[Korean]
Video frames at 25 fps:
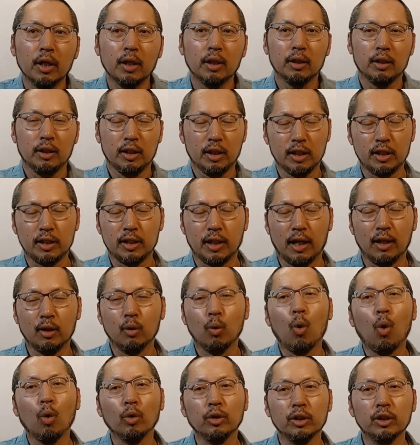이젠
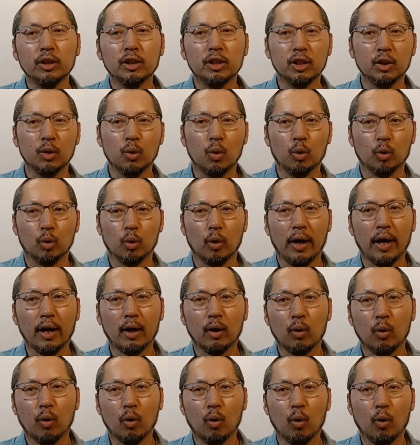혼인신고도
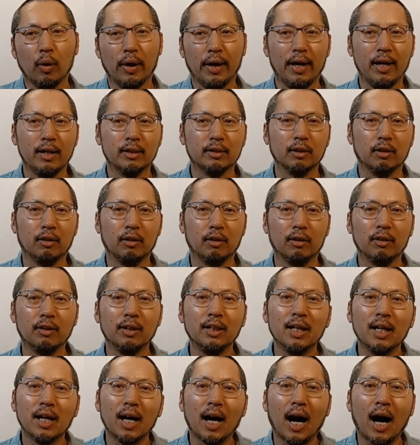했고 해서
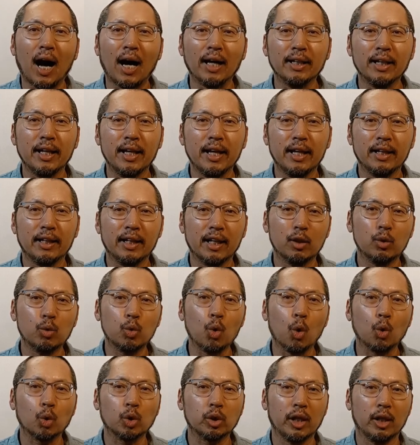아내에게
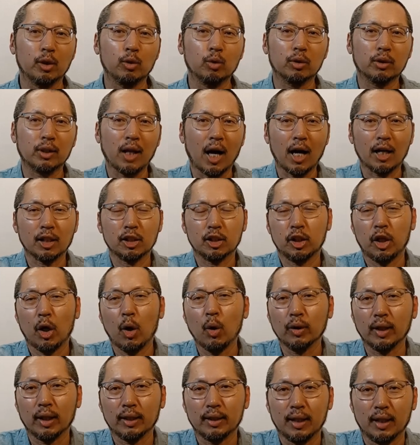족쇄도 딱
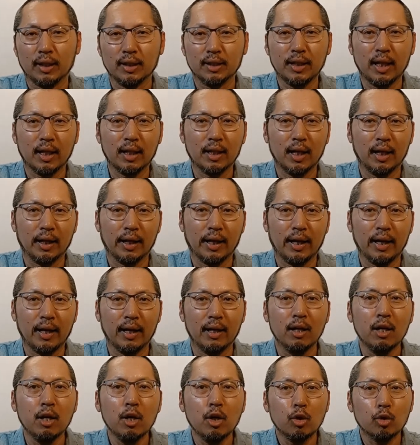채워놨다는 생각에
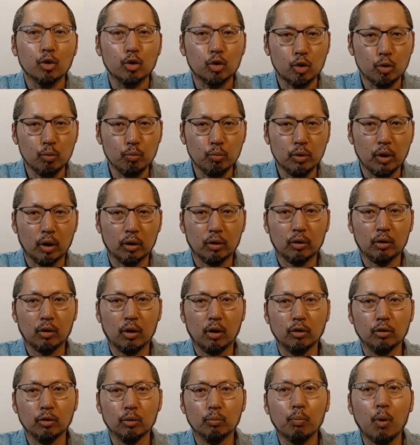
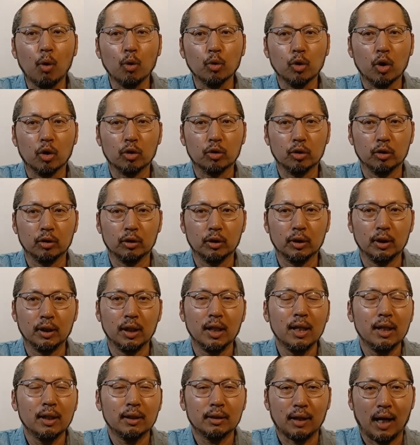숨겼던 폭력성을
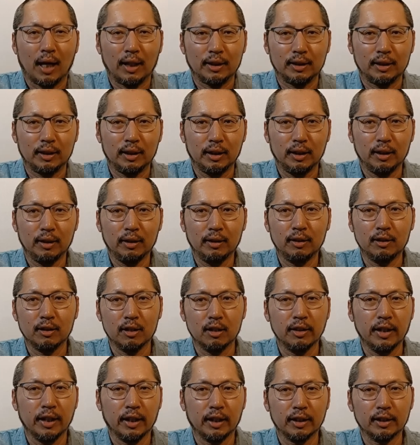다시
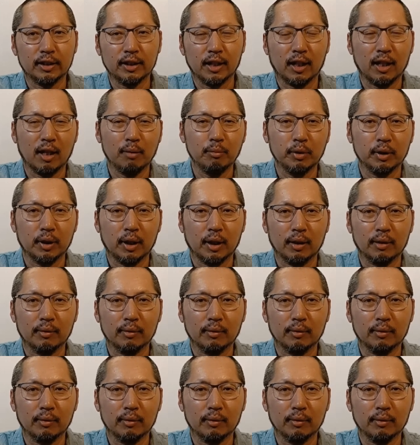드러내기 시작합니다.